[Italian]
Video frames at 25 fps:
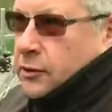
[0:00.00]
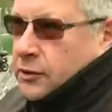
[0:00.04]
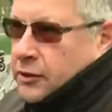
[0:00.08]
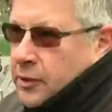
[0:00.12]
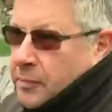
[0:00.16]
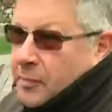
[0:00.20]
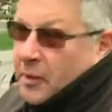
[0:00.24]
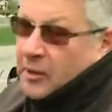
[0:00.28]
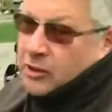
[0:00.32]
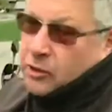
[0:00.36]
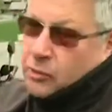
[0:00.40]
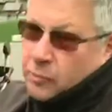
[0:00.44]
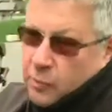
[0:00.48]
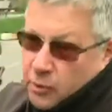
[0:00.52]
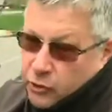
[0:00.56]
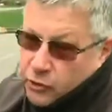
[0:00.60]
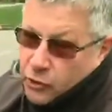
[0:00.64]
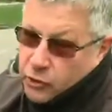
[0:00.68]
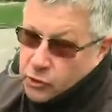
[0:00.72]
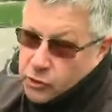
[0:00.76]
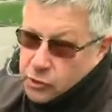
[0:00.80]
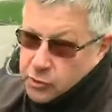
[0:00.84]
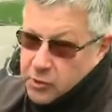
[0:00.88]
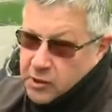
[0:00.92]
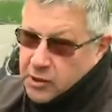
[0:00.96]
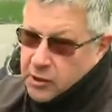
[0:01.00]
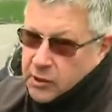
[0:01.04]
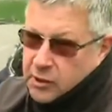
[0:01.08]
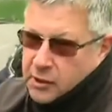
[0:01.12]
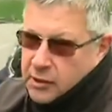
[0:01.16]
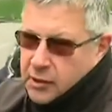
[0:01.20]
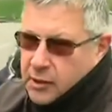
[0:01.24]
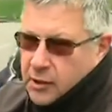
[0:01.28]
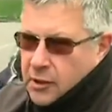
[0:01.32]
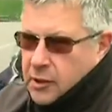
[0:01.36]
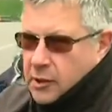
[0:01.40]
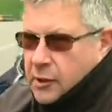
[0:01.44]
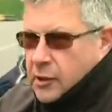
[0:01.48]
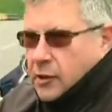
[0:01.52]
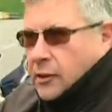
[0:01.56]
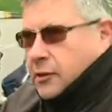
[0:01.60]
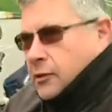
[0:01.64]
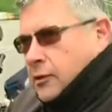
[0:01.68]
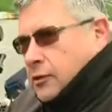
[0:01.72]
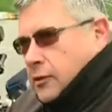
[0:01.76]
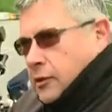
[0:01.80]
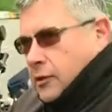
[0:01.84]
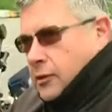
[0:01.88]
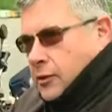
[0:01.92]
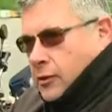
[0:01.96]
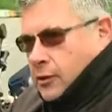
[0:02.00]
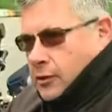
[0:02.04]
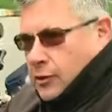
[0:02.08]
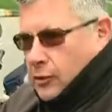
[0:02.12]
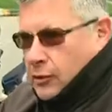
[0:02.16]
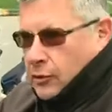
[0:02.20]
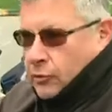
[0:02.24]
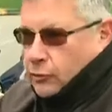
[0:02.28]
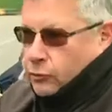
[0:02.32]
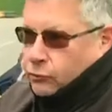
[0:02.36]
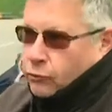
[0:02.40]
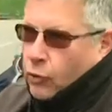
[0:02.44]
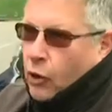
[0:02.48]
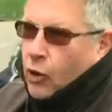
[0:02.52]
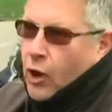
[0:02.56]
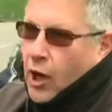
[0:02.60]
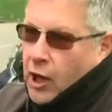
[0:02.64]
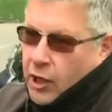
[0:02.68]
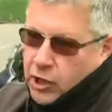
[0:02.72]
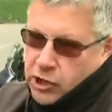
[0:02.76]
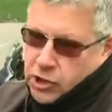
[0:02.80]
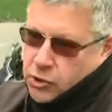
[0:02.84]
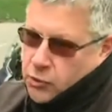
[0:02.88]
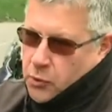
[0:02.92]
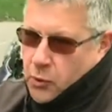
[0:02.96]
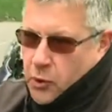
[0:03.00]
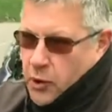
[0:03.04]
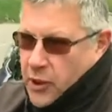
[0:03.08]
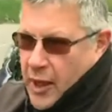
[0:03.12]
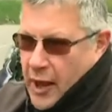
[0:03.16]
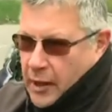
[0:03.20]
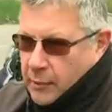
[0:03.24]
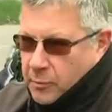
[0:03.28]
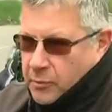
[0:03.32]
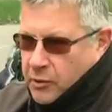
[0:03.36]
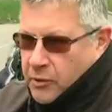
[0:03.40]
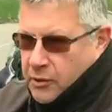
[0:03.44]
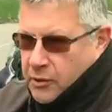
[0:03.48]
département 38, eh, dans la région Rhône-Alpes.